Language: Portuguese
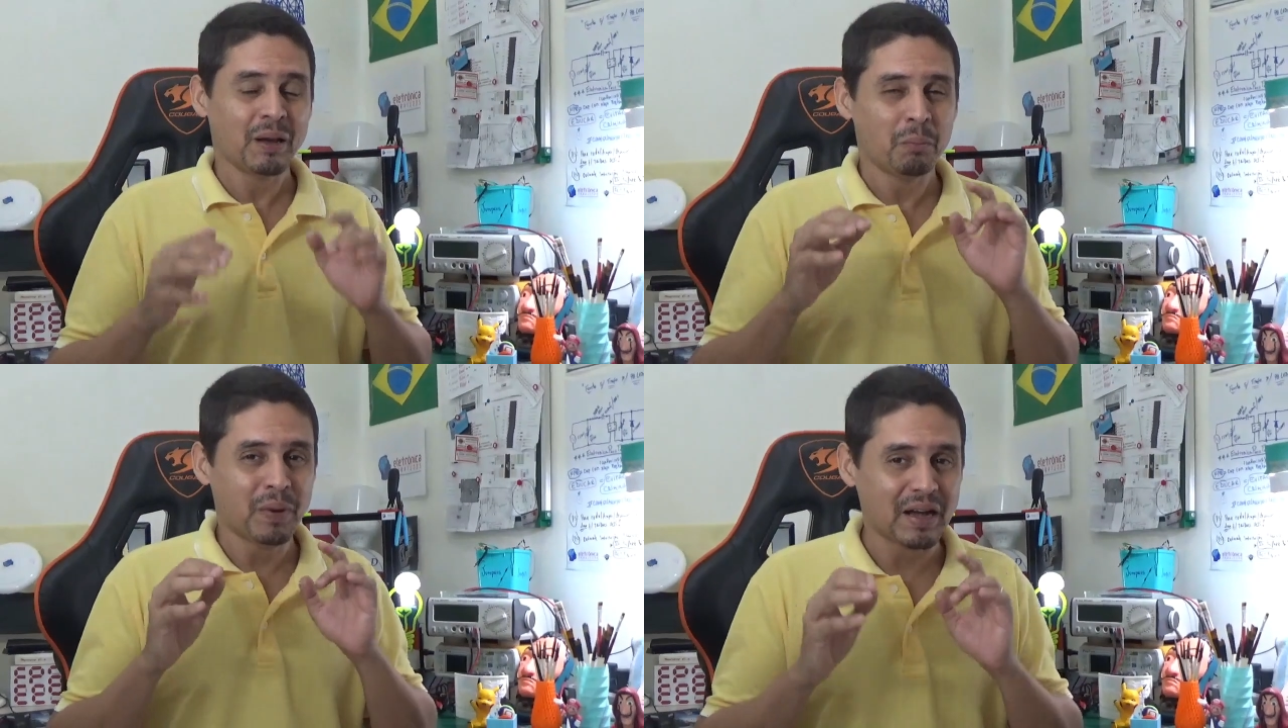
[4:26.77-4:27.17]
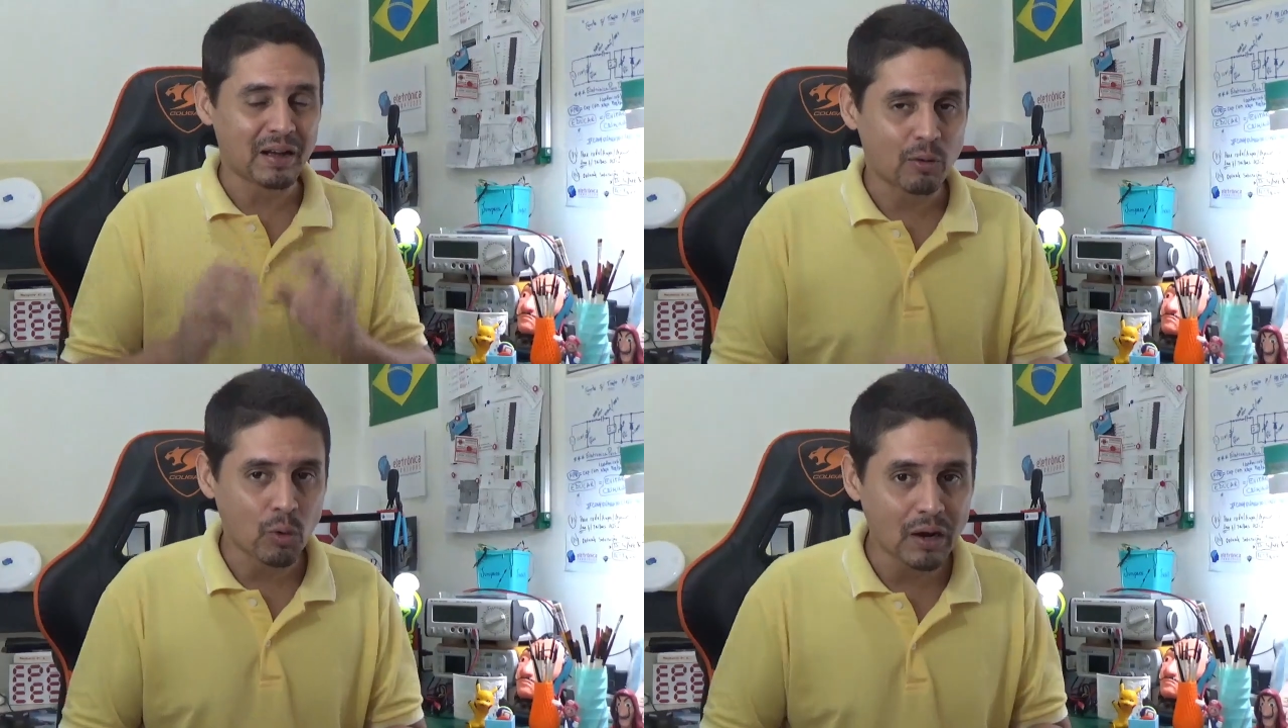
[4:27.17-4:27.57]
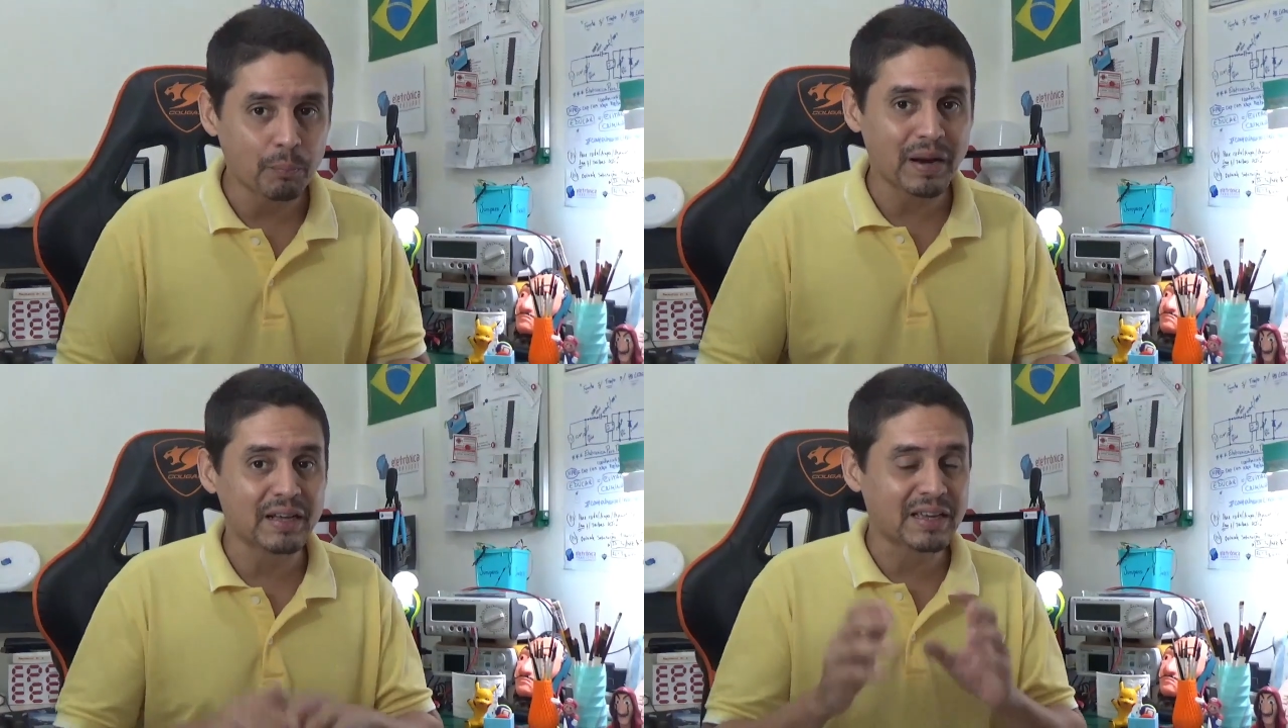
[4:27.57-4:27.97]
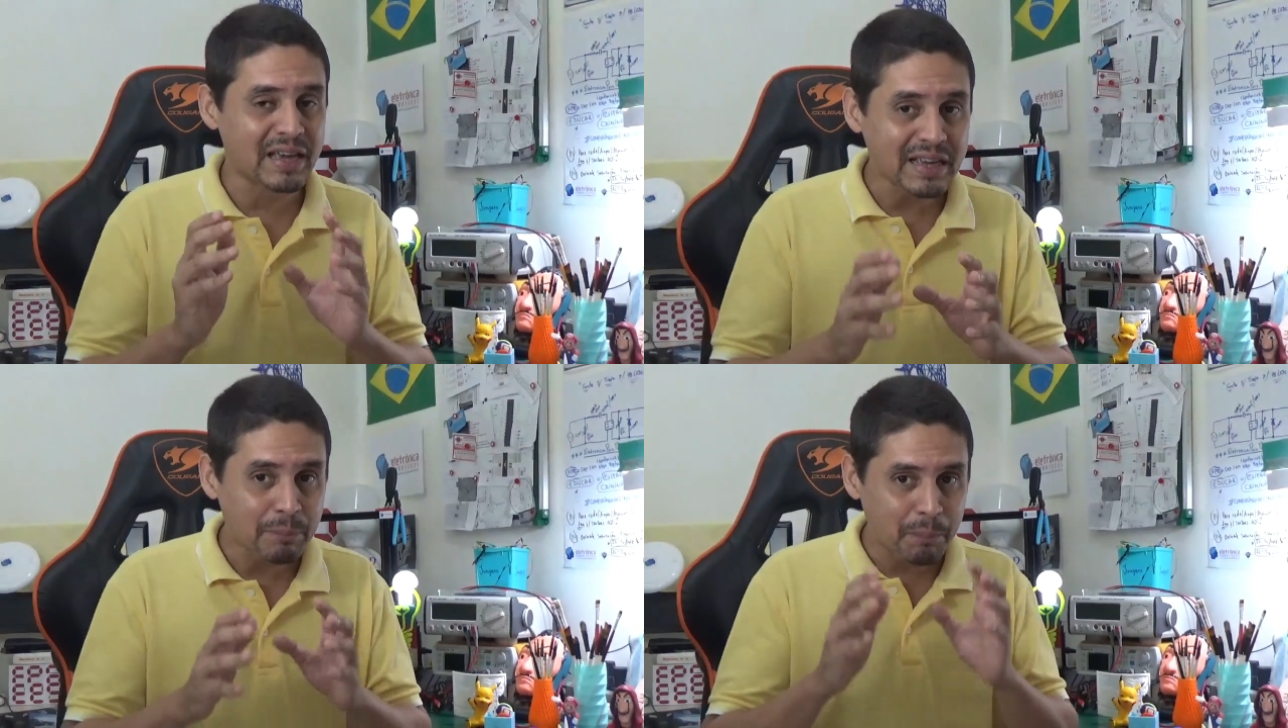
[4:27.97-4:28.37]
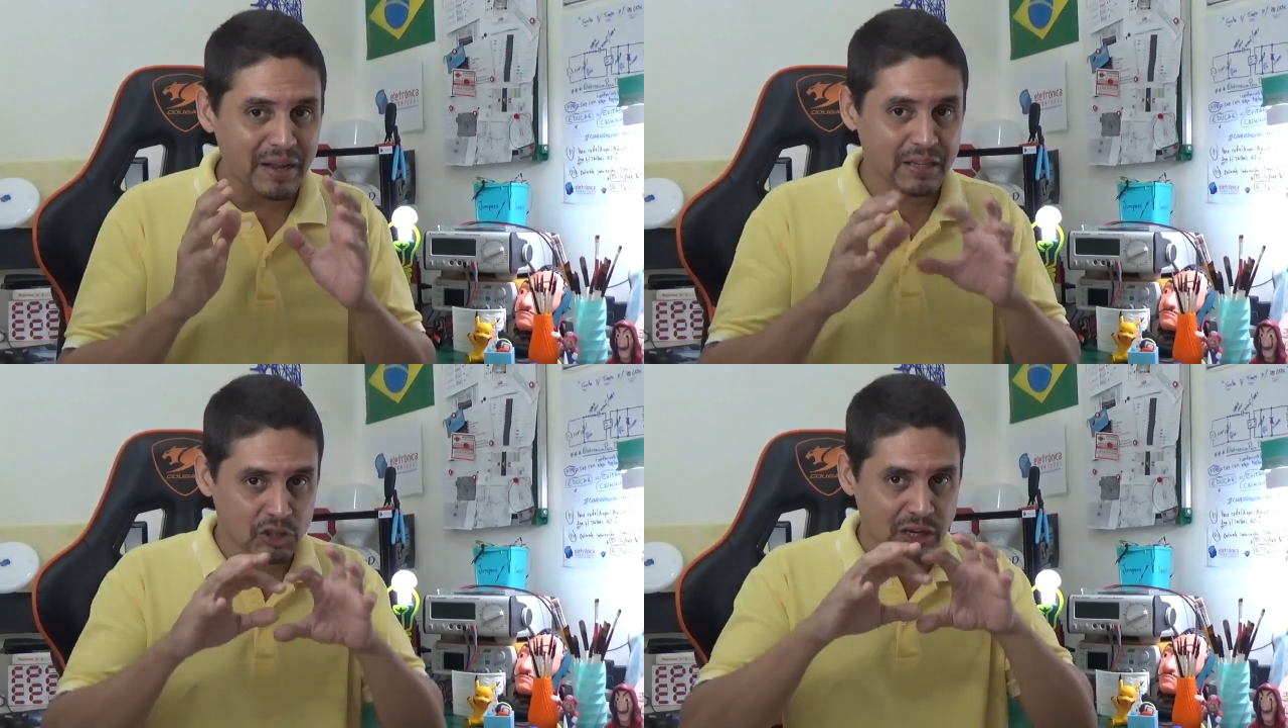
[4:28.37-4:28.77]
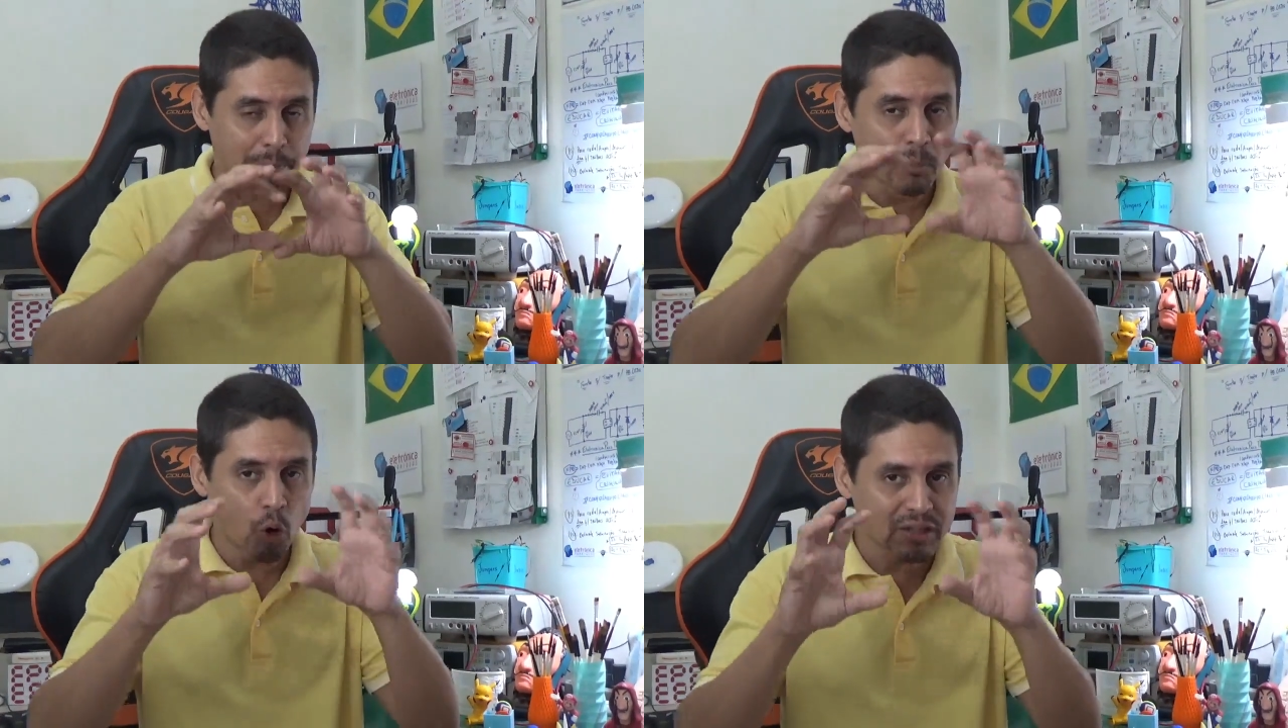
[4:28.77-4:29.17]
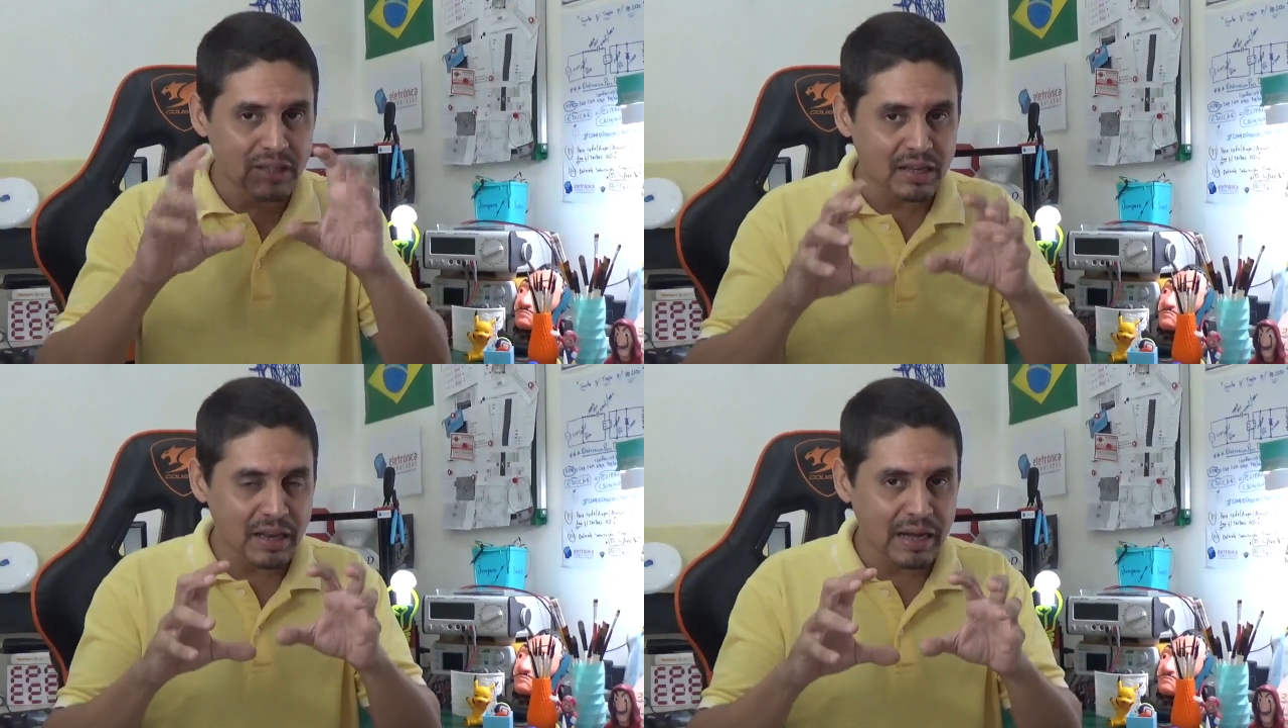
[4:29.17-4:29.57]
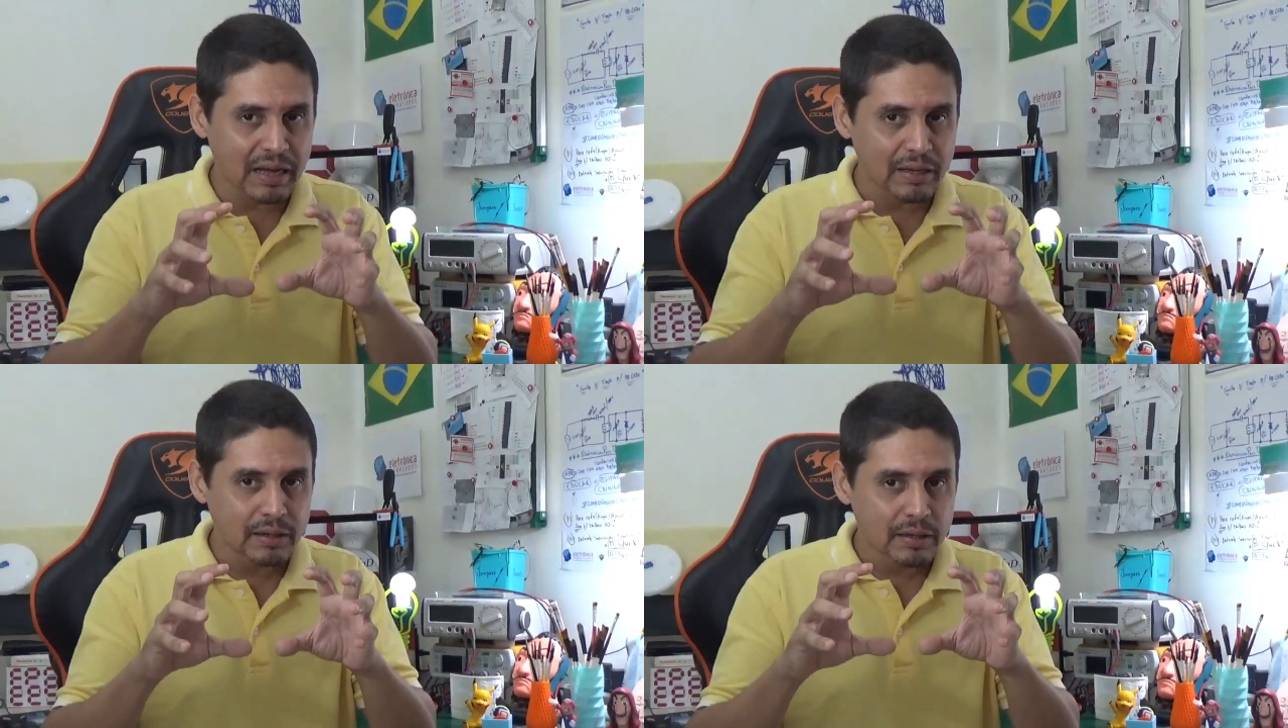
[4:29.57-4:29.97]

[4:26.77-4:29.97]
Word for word: para quem aprende a modelar,